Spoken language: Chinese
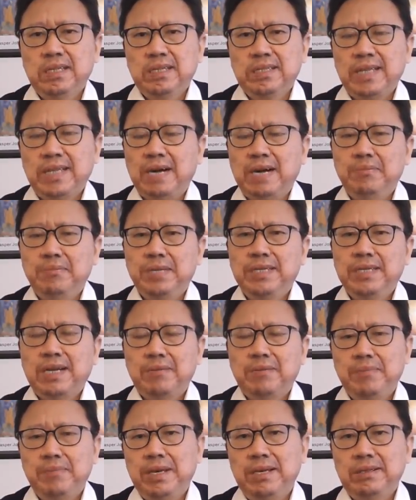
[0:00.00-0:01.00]
挡没
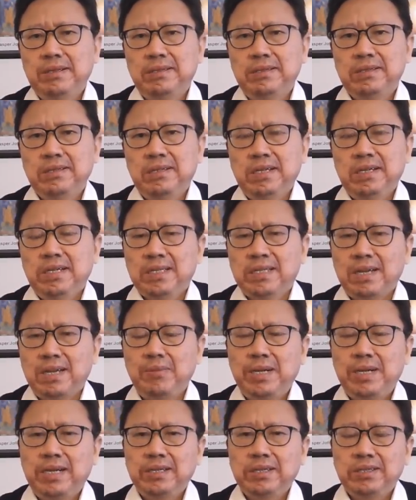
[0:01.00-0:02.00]
挡边？他
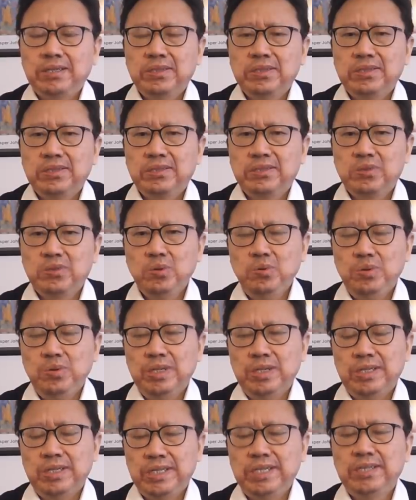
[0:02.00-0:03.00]
们呢，终于
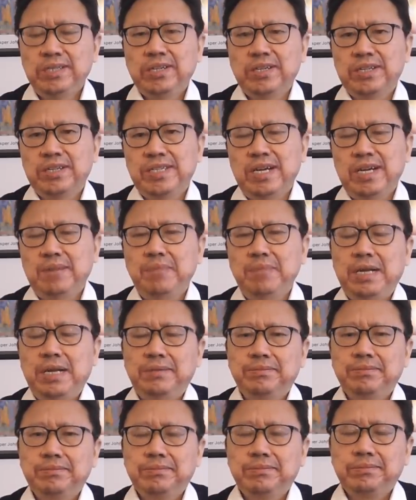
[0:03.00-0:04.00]
踢到了墙板。
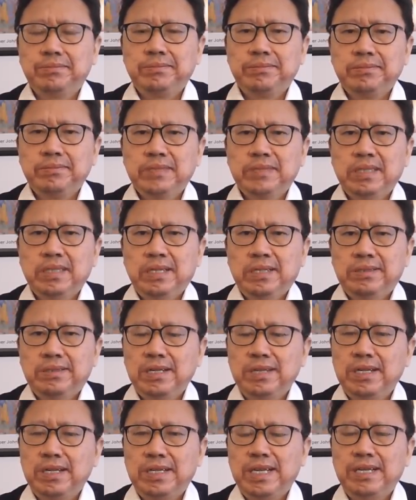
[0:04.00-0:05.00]

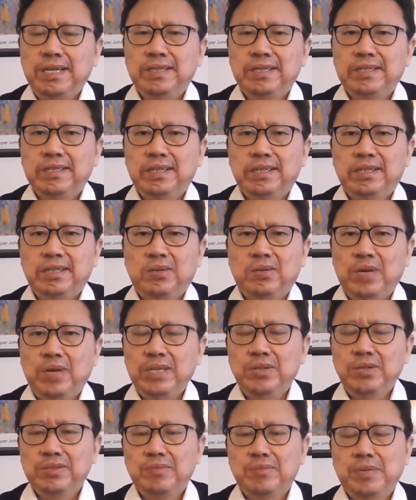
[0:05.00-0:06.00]
这两天，《环
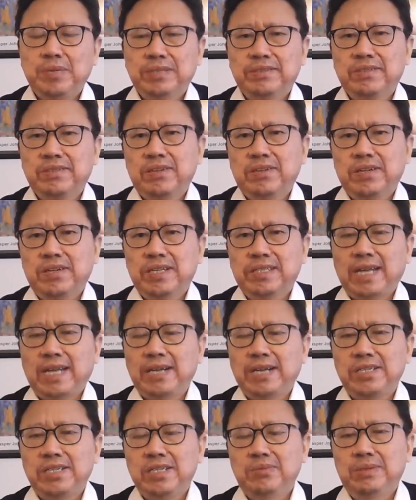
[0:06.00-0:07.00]
球时报》制造了一个
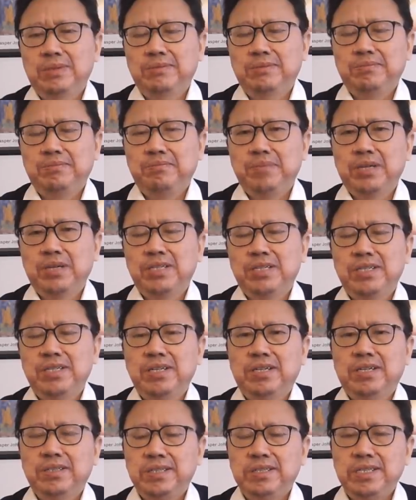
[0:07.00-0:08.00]
大新闻，标题
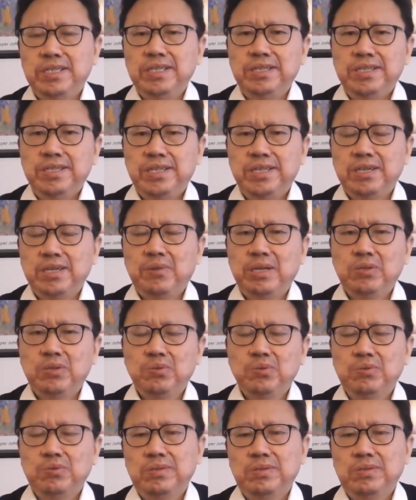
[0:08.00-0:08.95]
叫“紧急关注：